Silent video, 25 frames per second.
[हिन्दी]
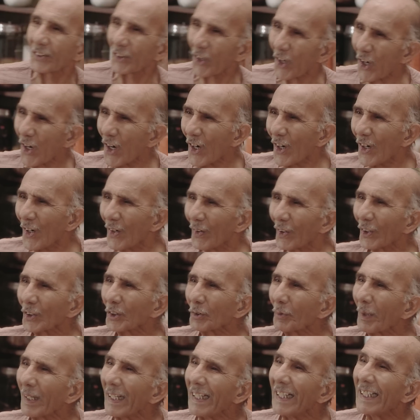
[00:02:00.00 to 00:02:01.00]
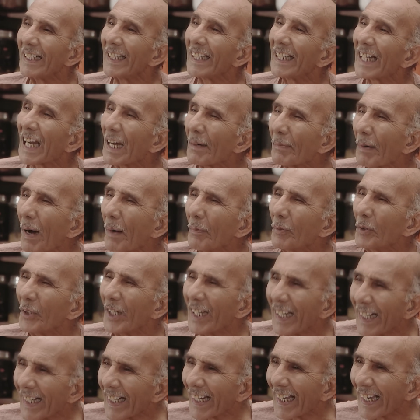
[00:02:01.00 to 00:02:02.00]
क्यों वो तुम्हारी लीला बाबू
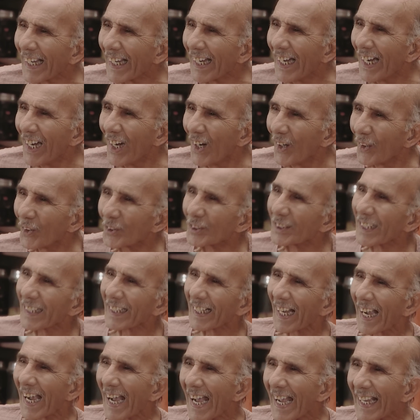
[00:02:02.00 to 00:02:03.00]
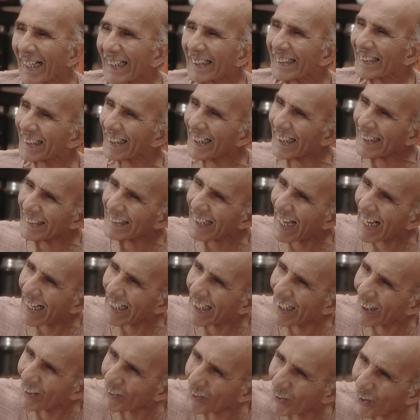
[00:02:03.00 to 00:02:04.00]
है ना उसने कहा है कि इतने
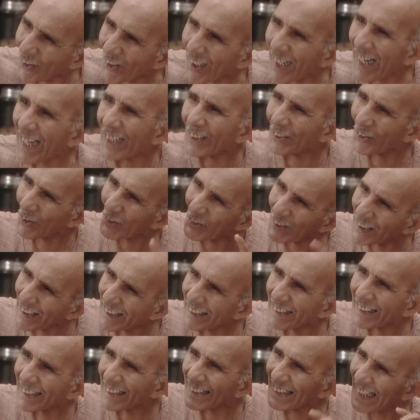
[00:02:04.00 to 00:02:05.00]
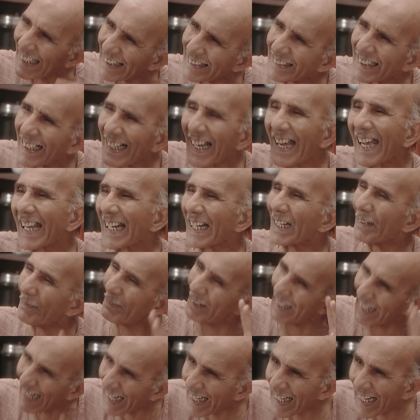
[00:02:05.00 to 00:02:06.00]
सारे लोगों का दो दिन तक नाश्ता खाना
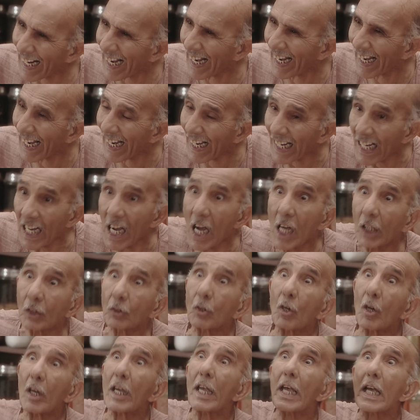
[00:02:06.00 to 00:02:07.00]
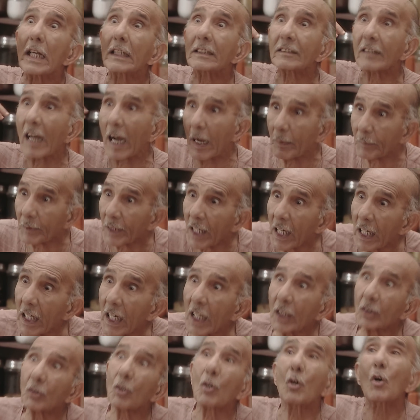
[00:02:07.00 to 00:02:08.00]
बनाना है तो एक
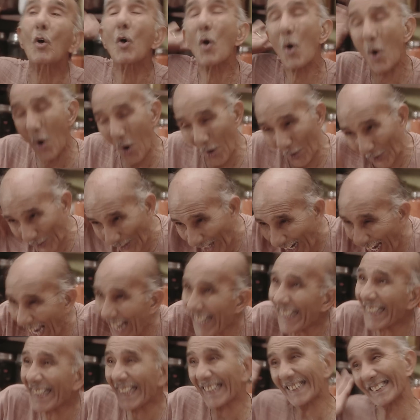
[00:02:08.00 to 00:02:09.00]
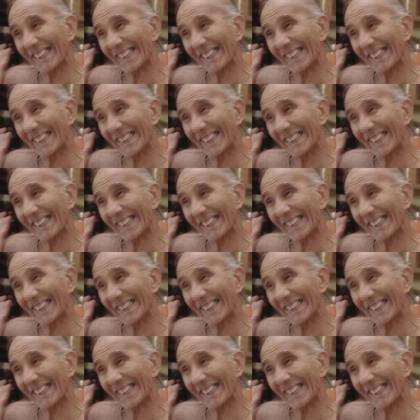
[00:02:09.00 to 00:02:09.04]
शामियाना तो होना ही